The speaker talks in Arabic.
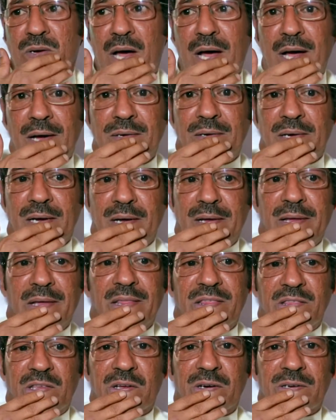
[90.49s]

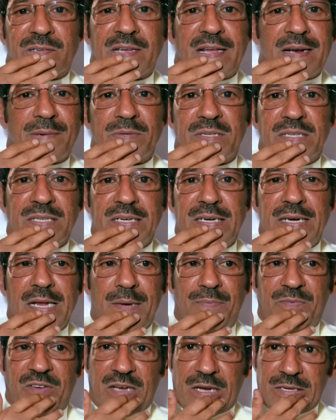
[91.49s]
اذكر سنه من السنين
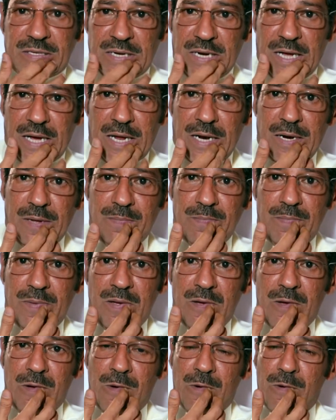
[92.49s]
لعب في كاس العالم
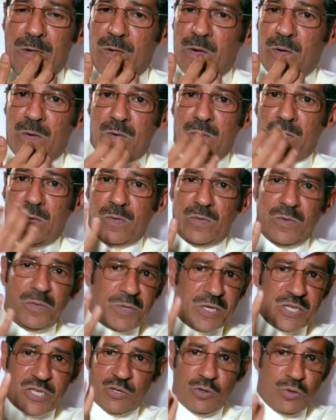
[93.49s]

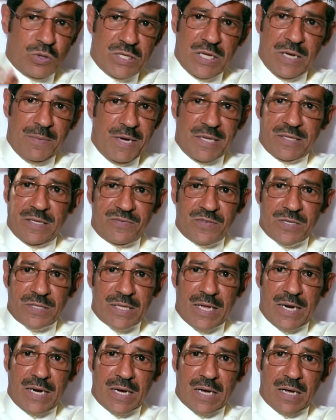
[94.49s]
ويمكن السعوديه بعد نفس
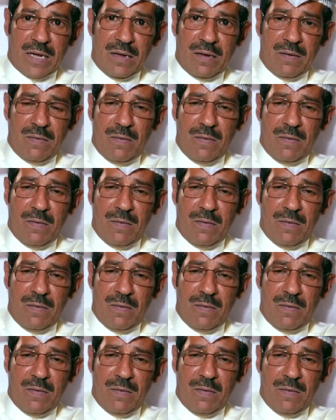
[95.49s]
الطريقه